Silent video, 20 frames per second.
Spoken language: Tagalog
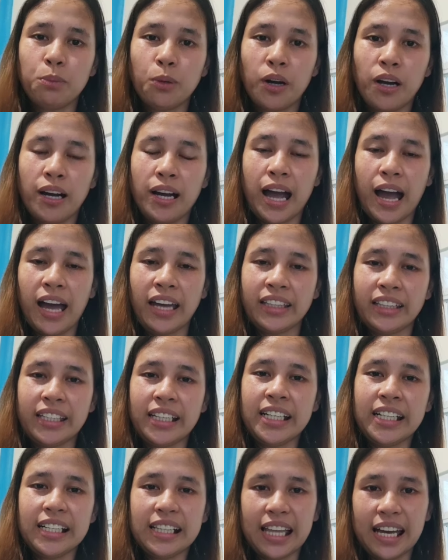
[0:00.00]
po ang
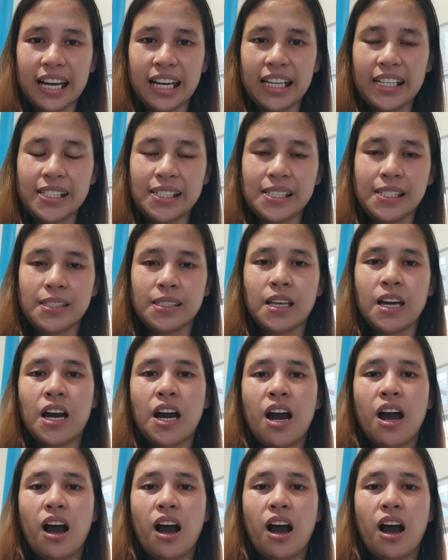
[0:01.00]
ating glass,